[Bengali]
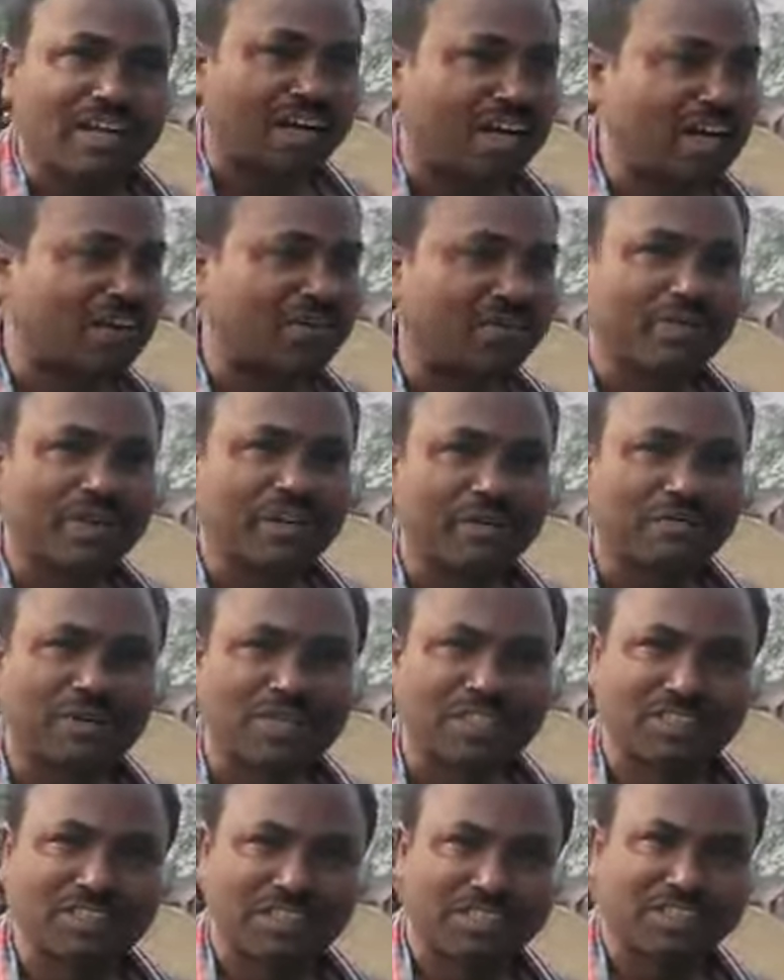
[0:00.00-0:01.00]
আরও ব্যায়ামটা
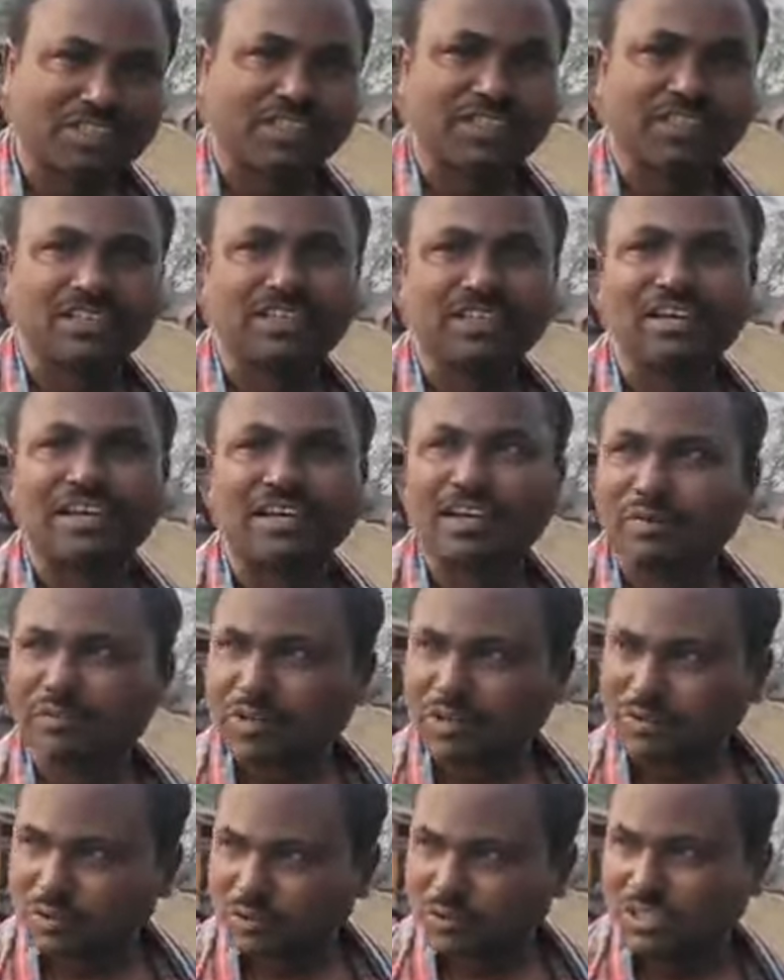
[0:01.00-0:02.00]
যাতে আমরা
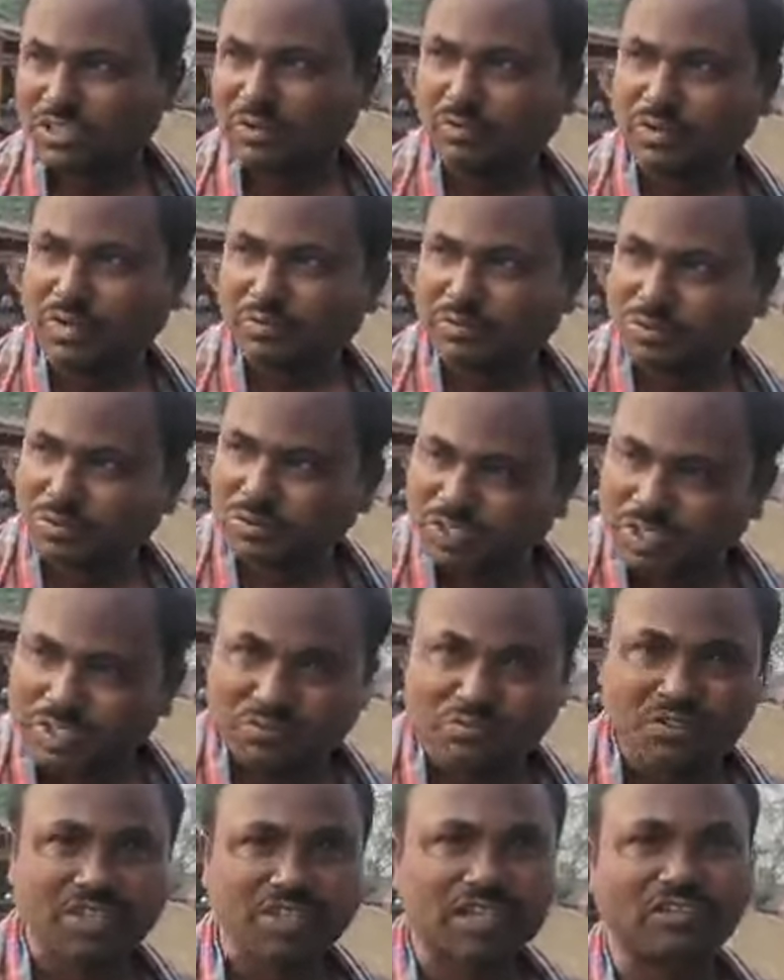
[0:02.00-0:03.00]
করতে পারবো ওদের
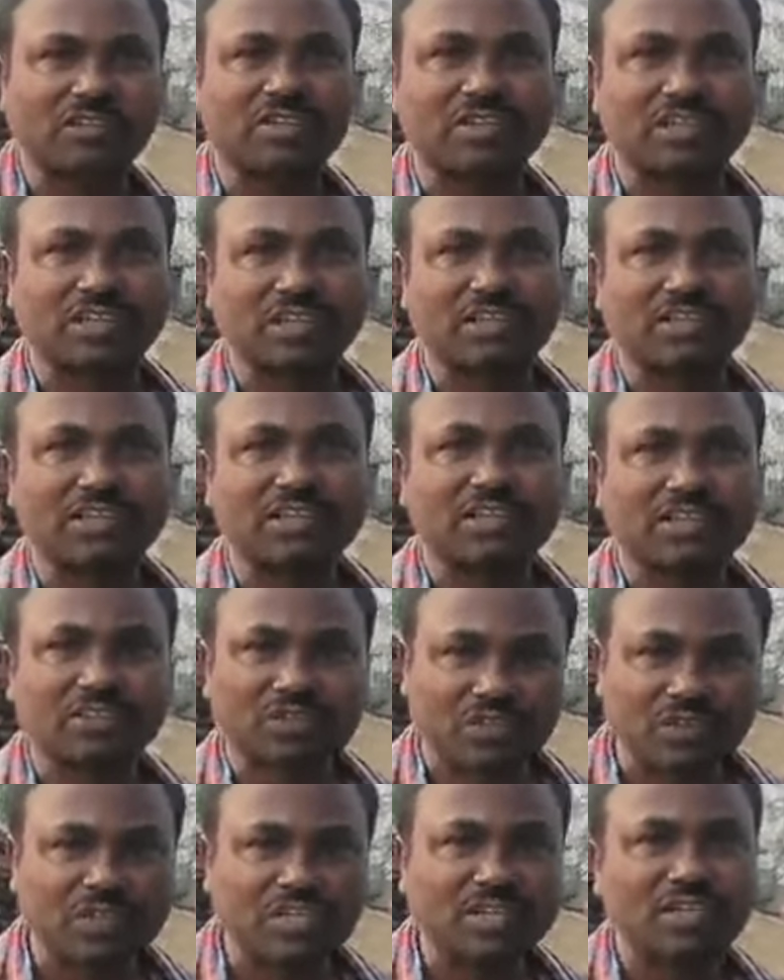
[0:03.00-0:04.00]
মুখের কথা
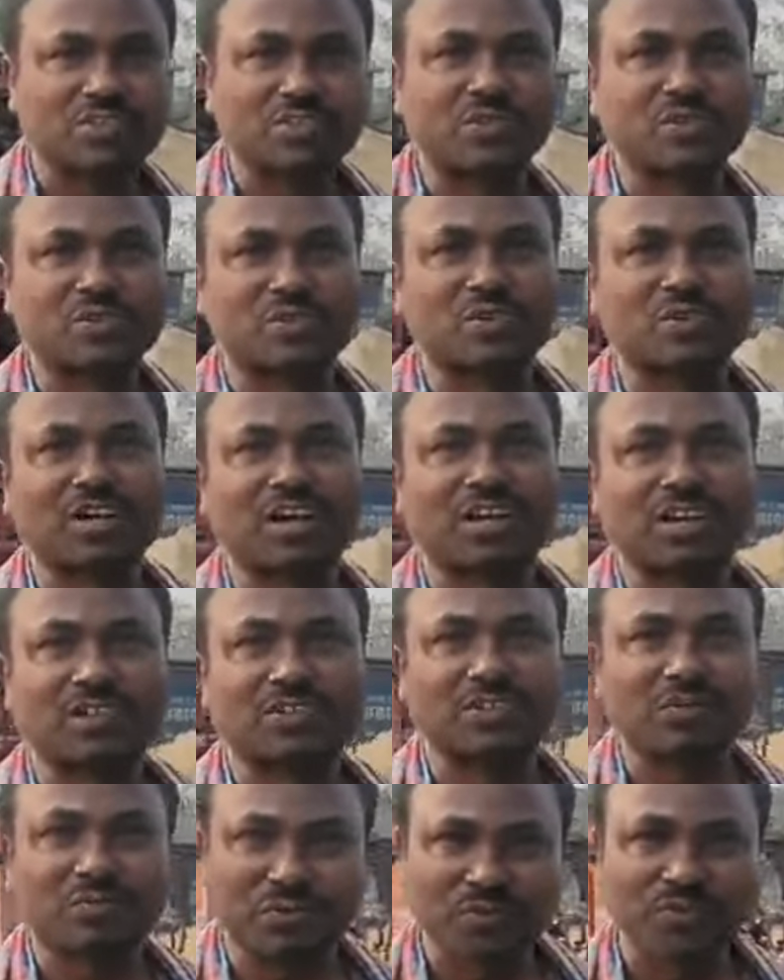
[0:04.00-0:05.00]
শরীরটা সুস্থ রাখা
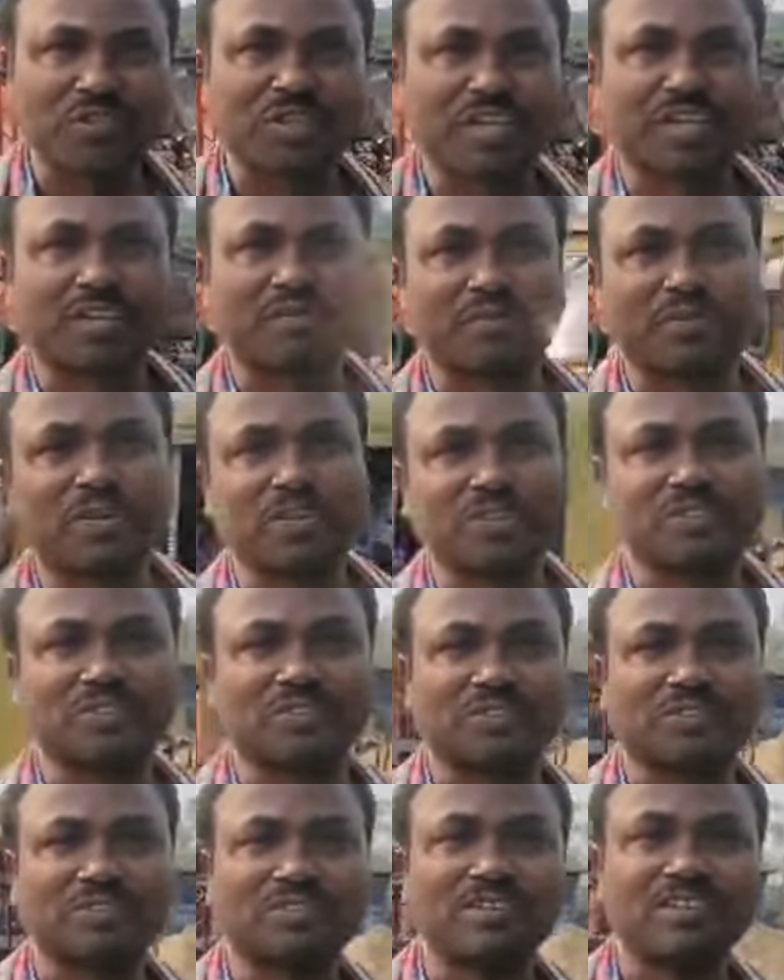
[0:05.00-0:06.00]
তো প্রত্যেকের প্রয়োজন
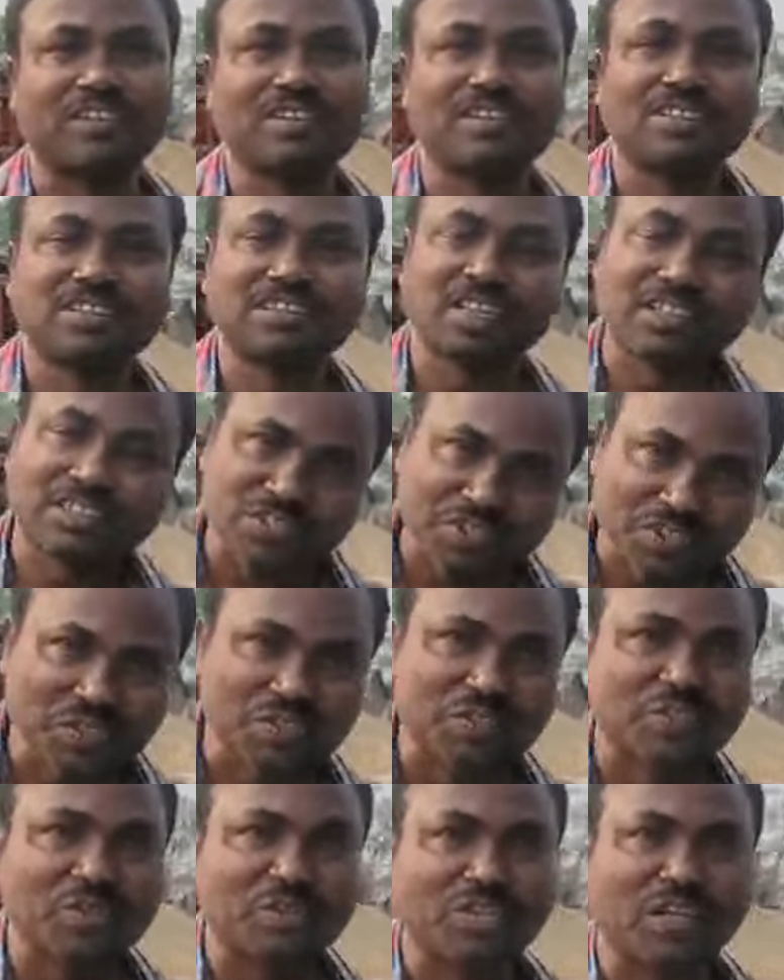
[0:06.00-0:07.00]
যাতে
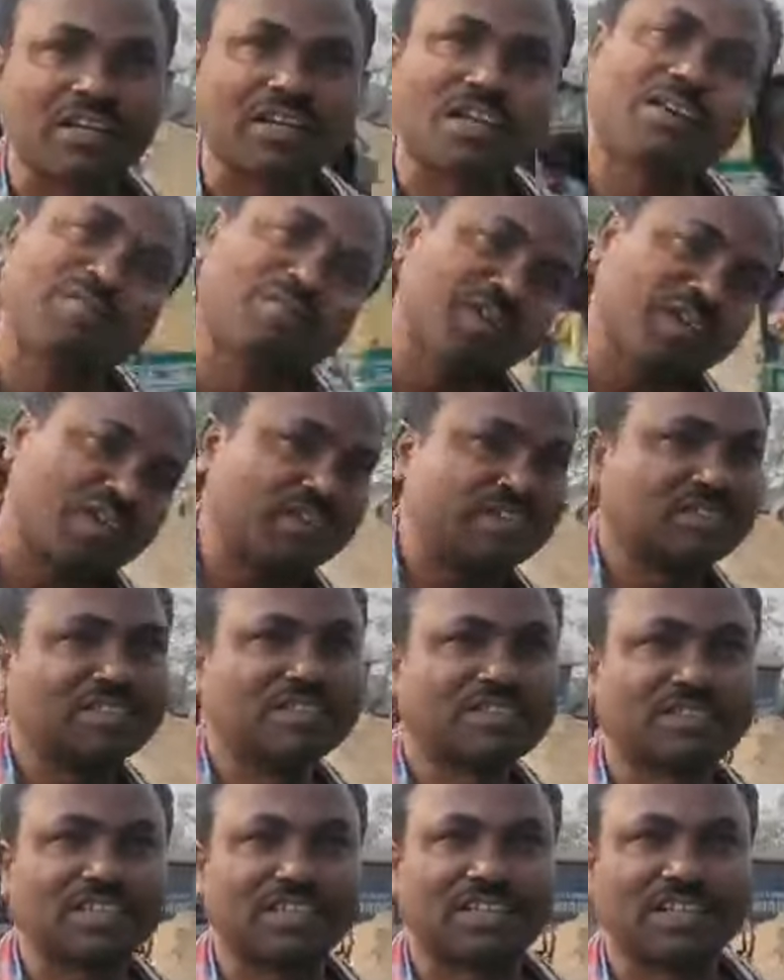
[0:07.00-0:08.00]
সুস্থ থাকে আমরা
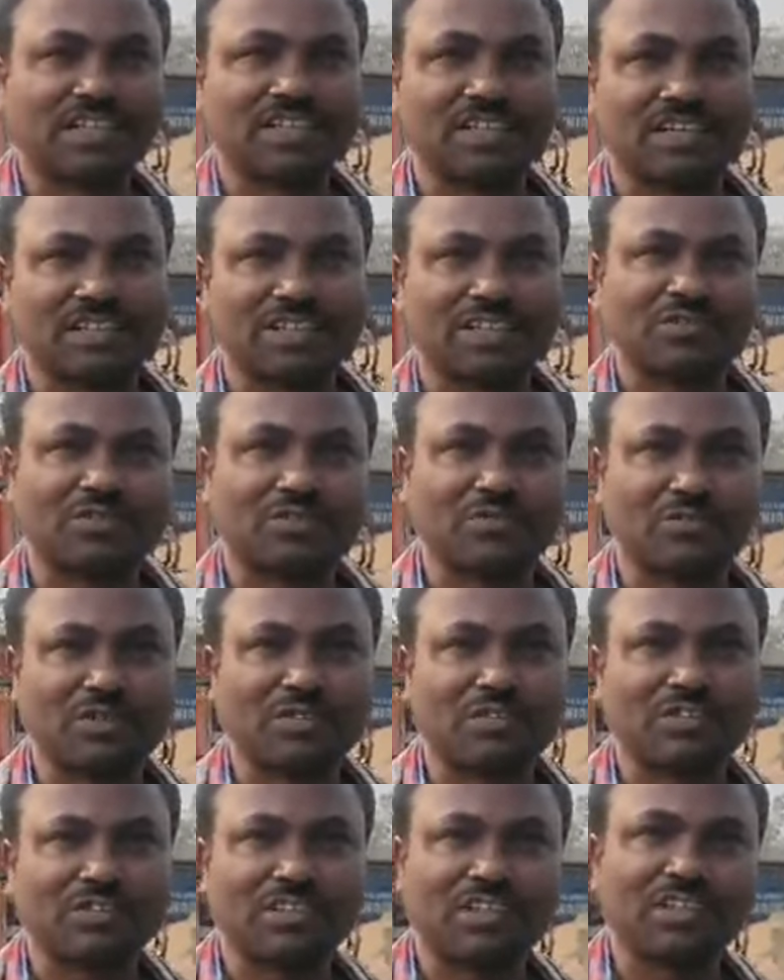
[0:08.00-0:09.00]
সেটাই আশা করি
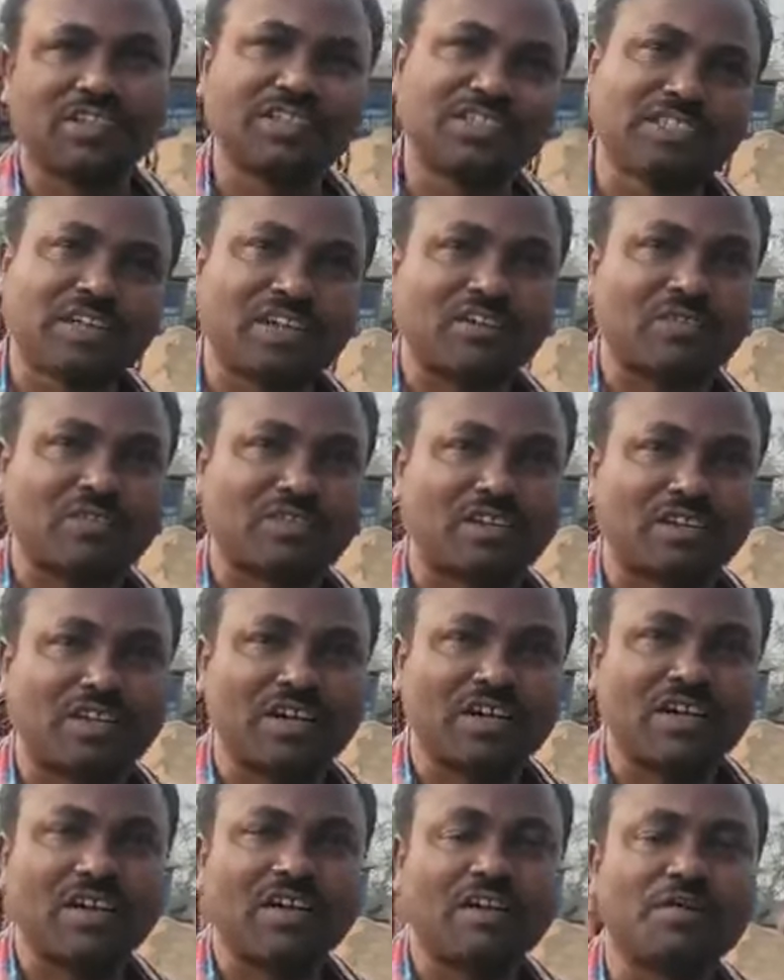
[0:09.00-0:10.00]
কি নাম আপনার
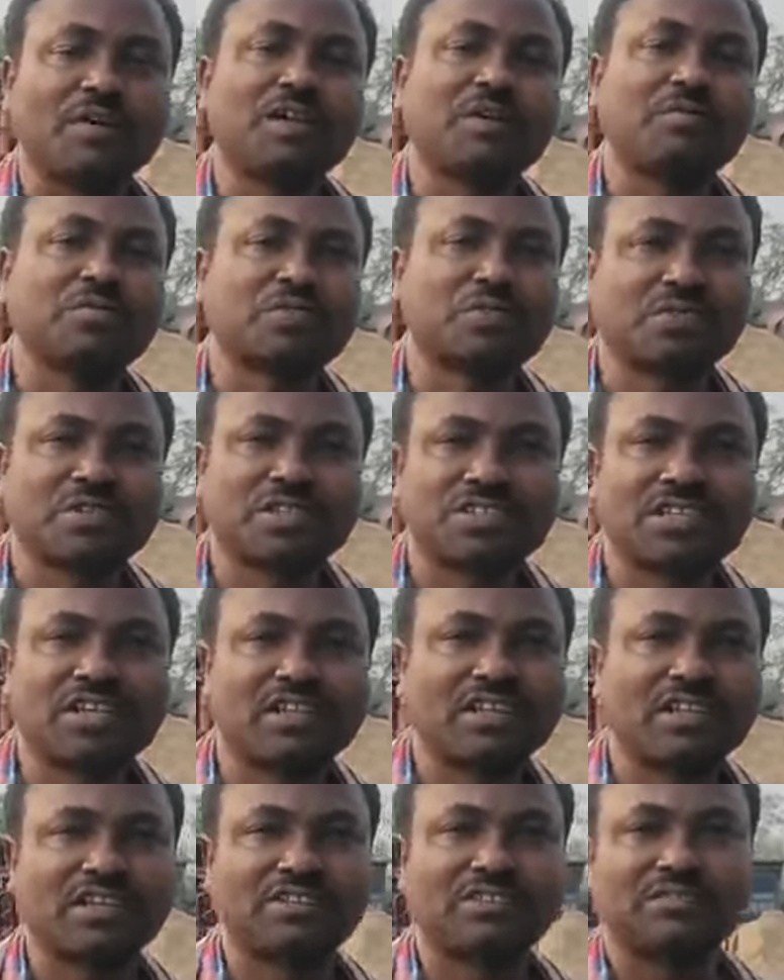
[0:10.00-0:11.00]
আমার নাম সুকেশ
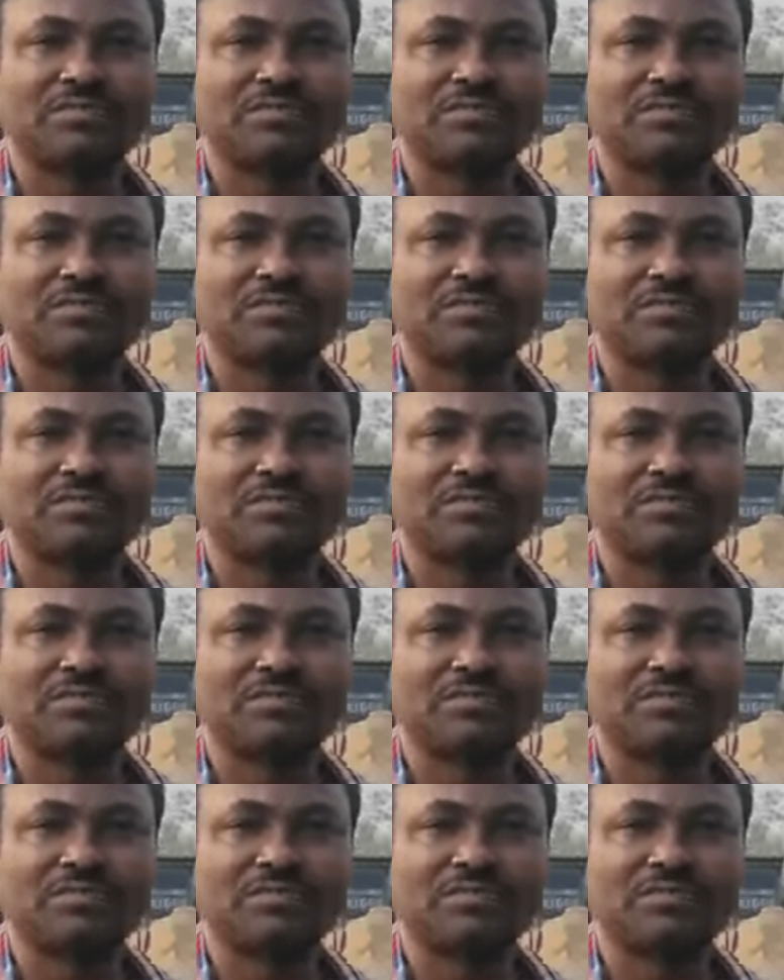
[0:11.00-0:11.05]
হাল্লা